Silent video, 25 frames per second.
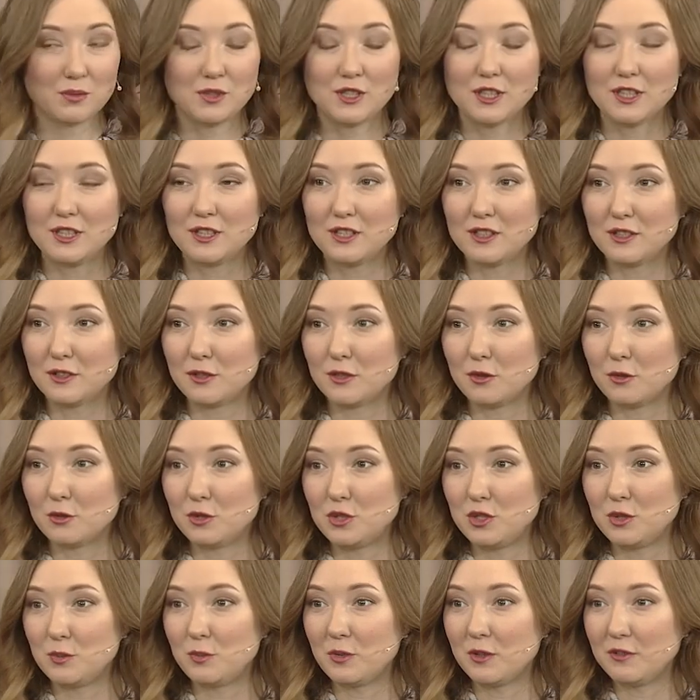деле
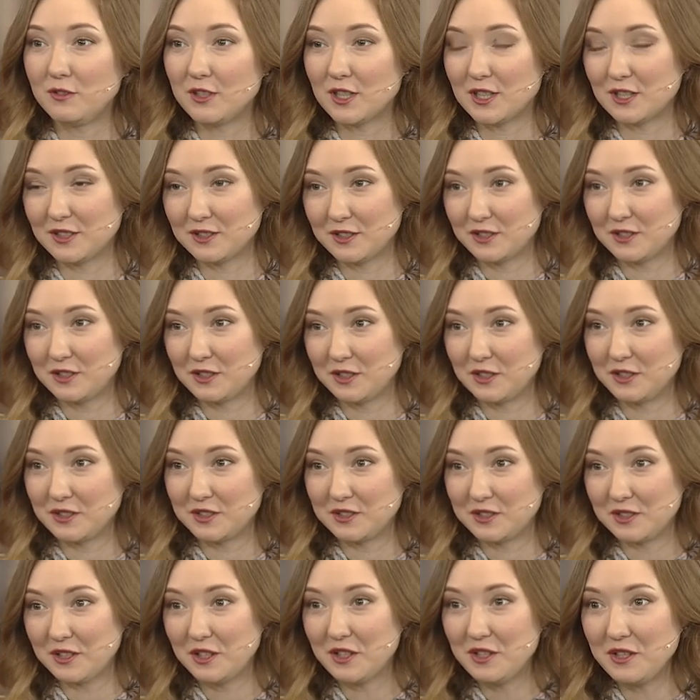очень
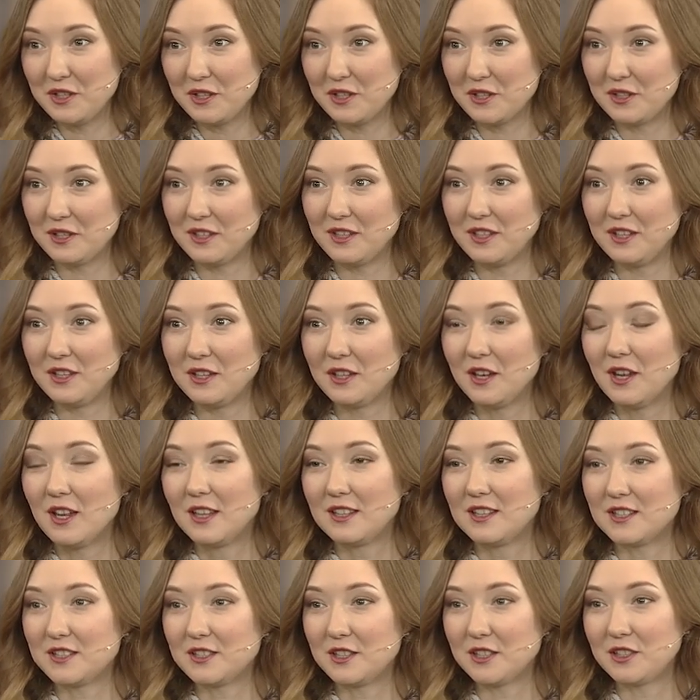поверхностные знания, и
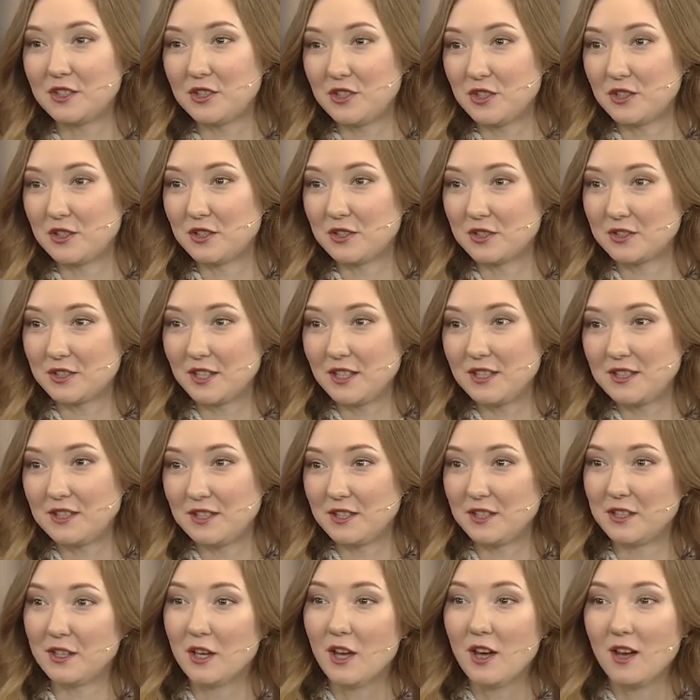достаточно
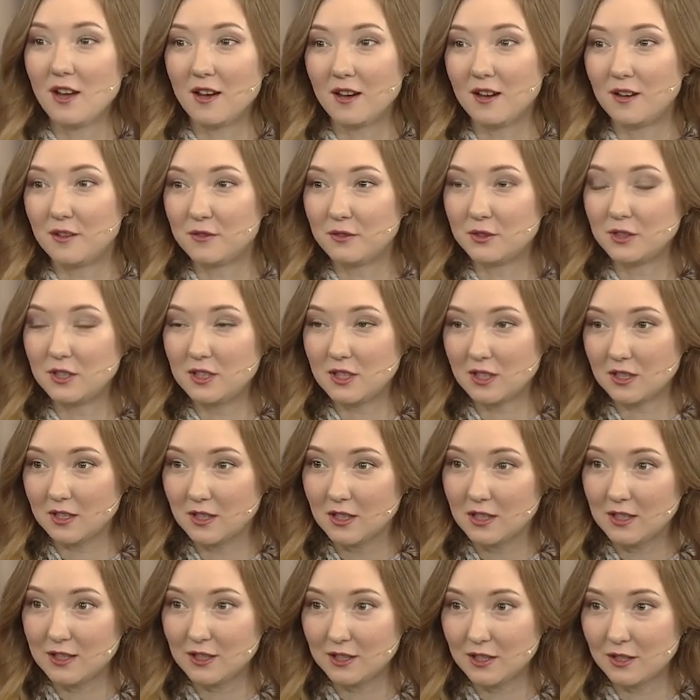зайти э, в
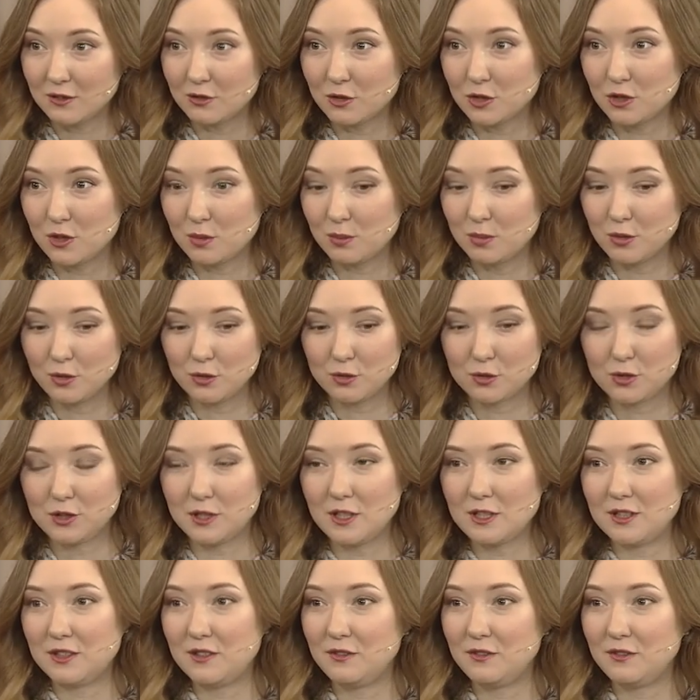интернет для того, чтобы узнать